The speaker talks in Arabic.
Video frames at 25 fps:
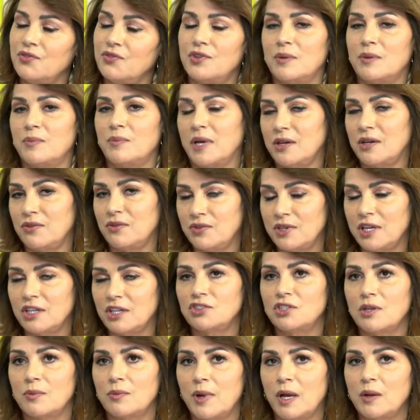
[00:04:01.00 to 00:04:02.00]
ما عرفناش
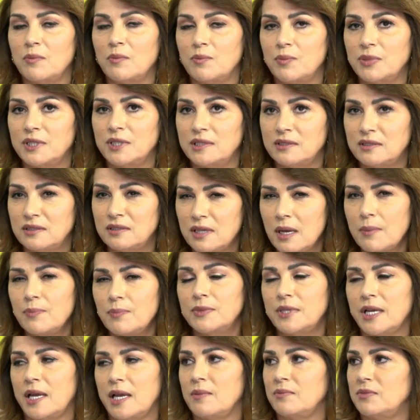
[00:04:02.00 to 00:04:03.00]
طبعا
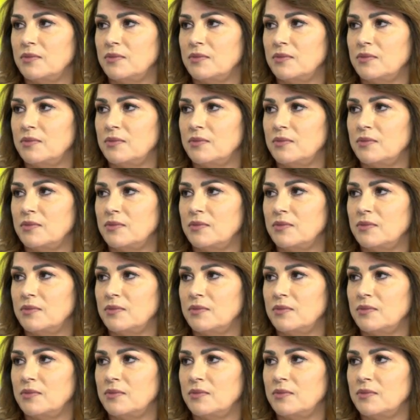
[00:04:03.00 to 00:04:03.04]
بالضبط امتى